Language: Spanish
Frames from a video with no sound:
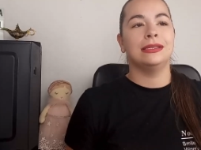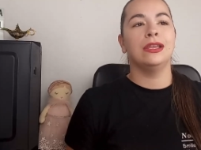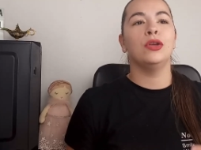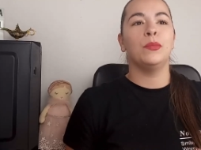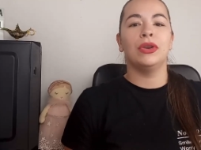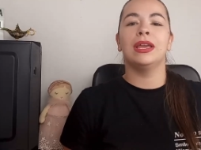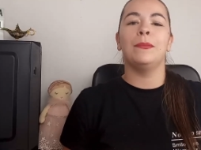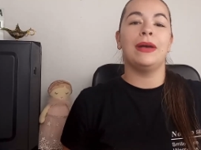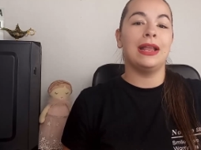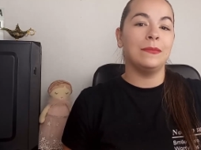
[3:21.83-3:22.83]
sino porque
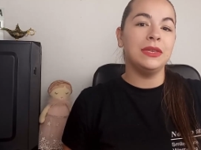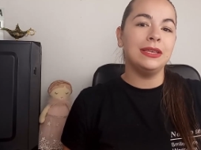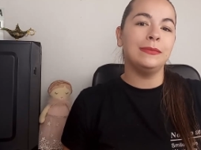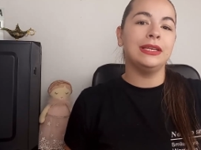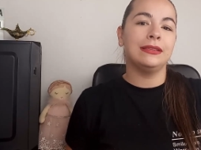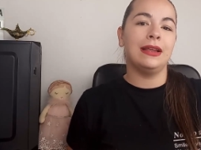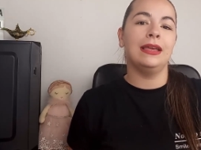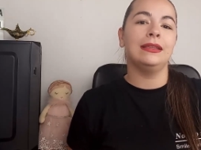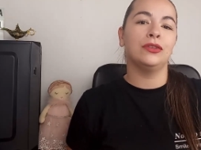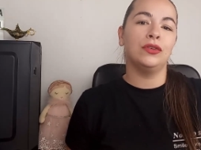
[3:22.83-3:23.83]
para mí mis
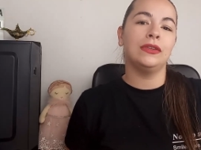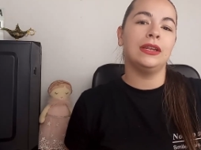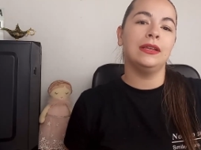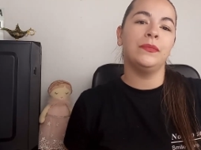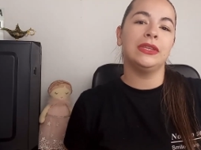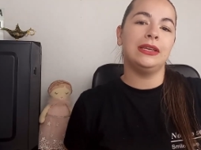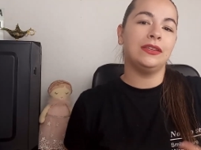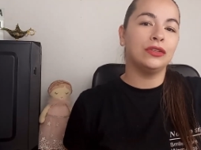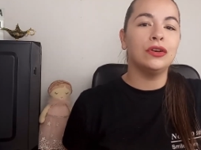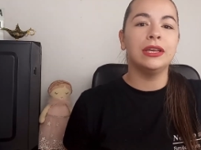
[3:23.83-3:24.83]
trajes todos tienen
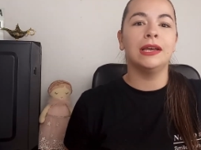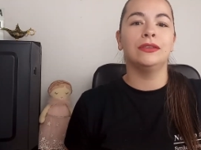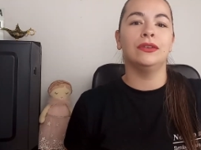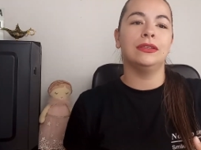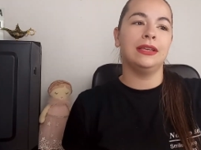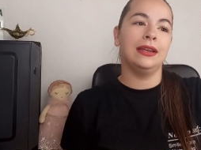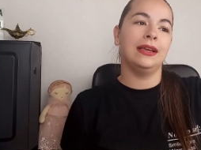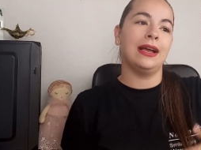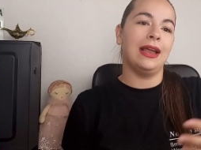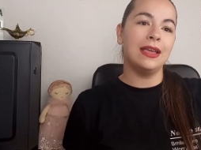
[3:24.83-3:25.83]
historia, todos
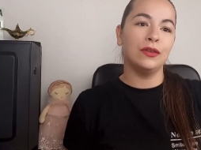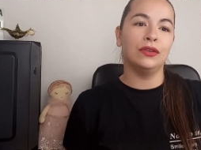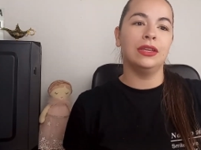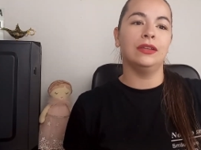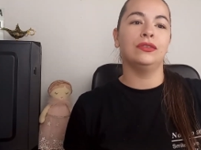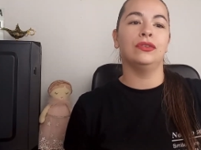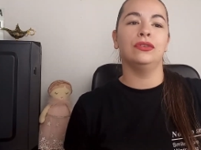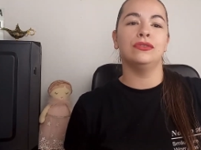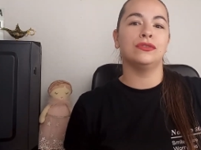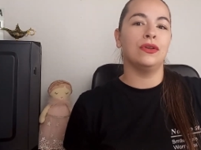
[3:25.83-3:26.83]
tienen anécdotas,
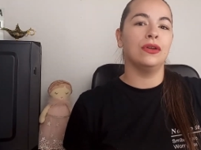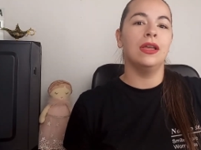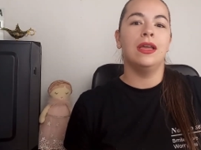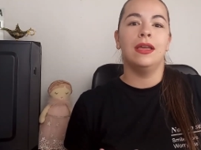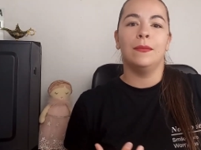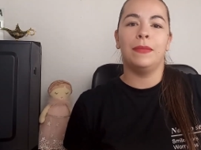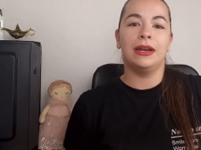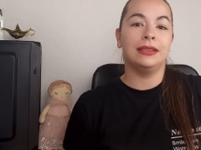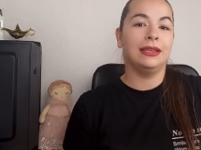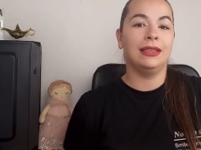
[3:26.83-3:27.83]
todos son
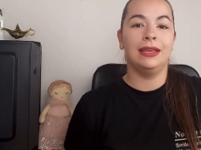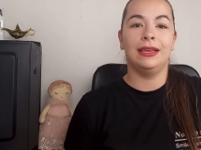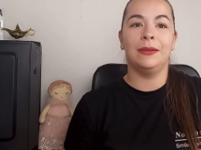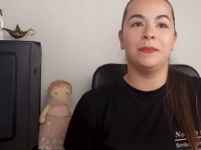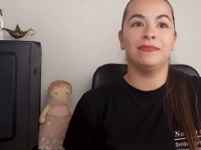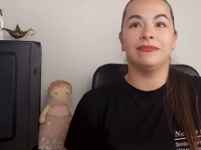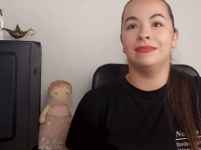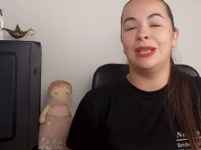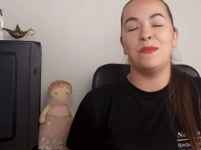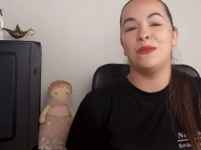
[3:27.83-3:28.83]
parte de,
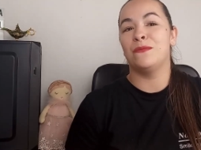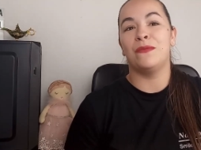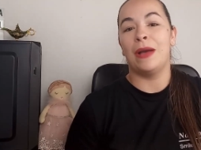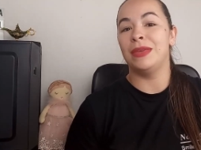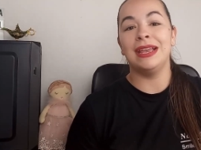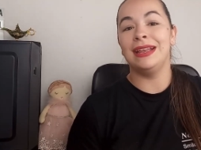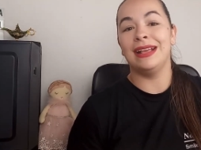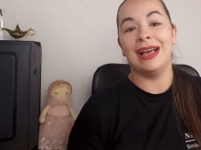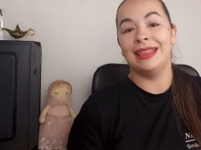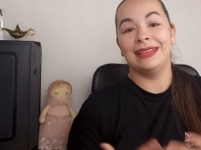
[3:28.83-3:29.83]
de mi
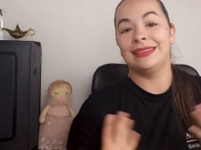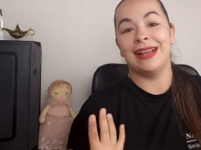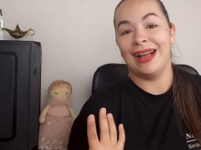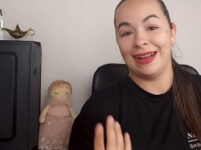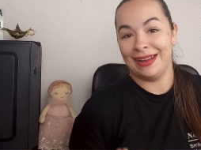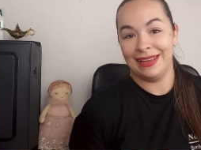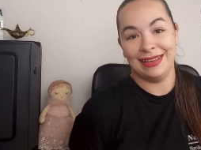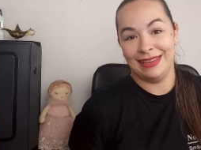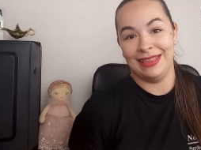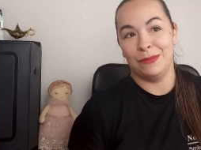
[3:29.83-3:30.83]
familia de
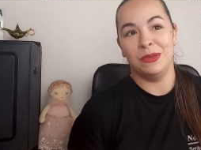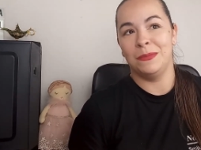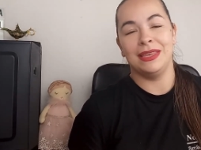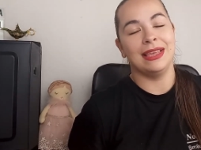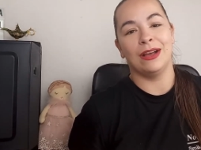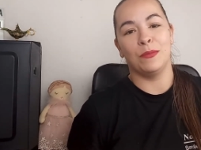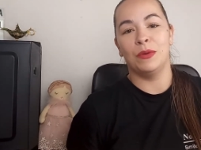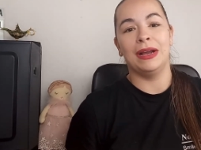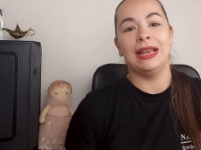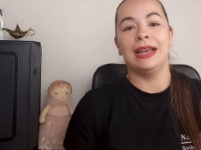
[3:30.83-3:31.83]
trajes y de mi vida
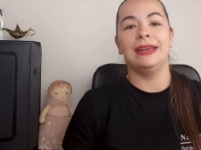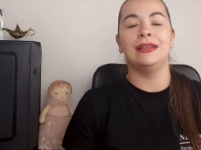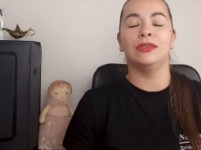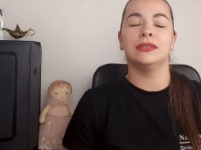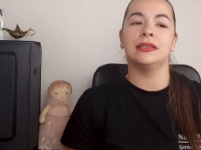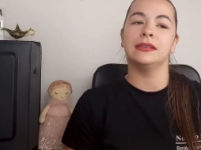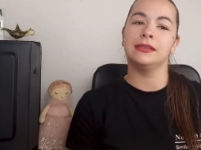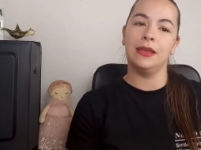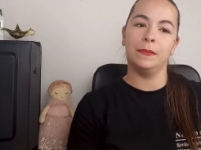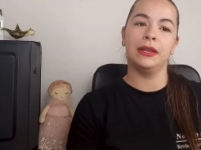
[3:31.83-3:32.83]
como bailarina, entonces
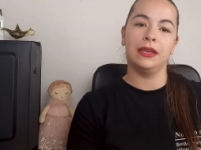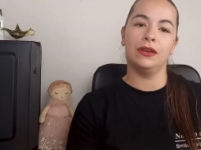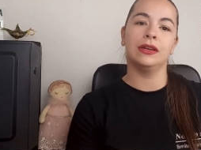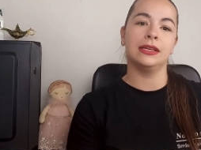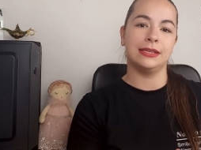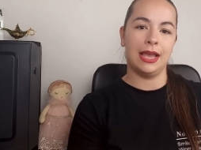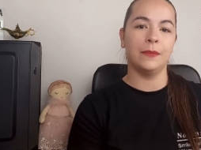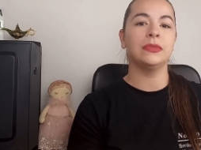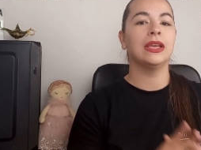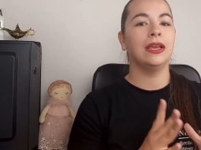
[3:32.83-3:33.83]
siempre quiero que
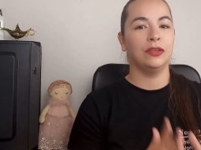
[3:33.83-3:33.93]
sean